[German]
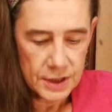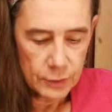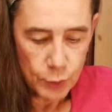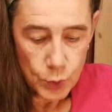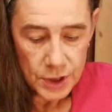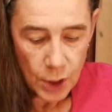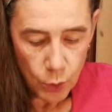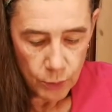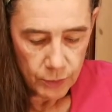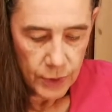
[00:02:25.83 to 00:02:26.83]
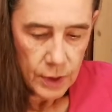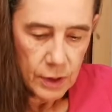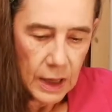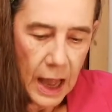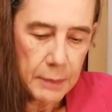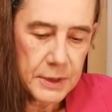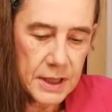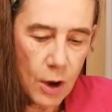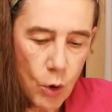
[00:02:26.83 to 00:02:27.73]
Die Fruchtaromen kamen da